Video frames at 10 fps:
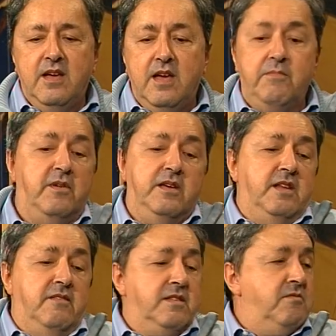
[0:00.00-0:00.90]
e poi è
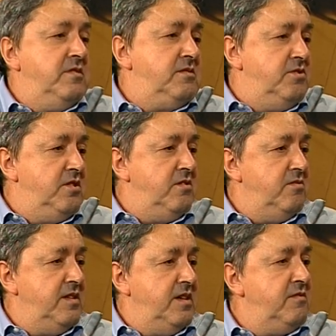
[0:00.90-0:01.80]
arrivato questo
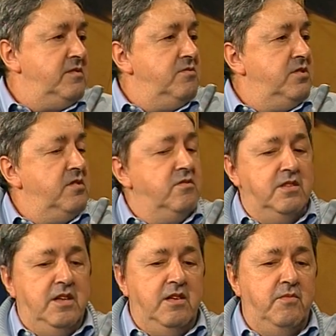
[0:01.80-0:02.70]
ciclone. E questo
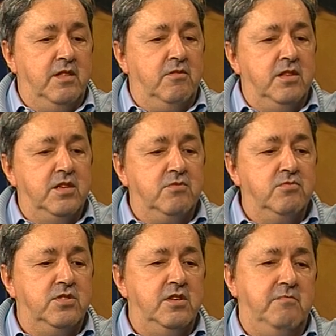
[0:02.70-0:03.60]
ciclone lo metto in
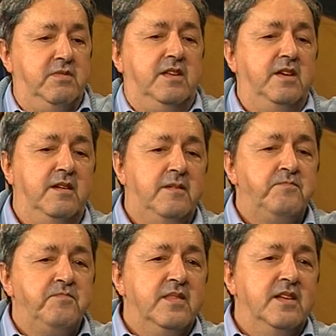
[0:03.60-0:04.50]
discussione perché
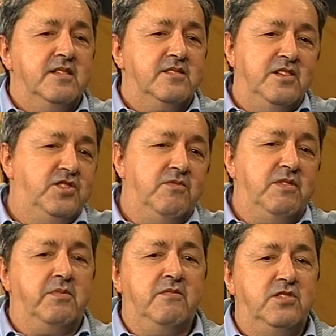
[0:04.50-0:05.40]
se c'è
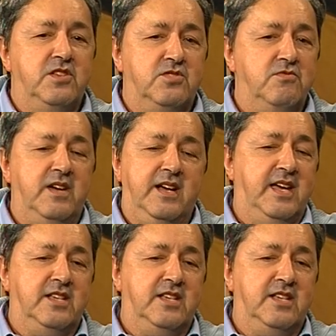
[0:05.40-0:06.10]
una provincia sola, che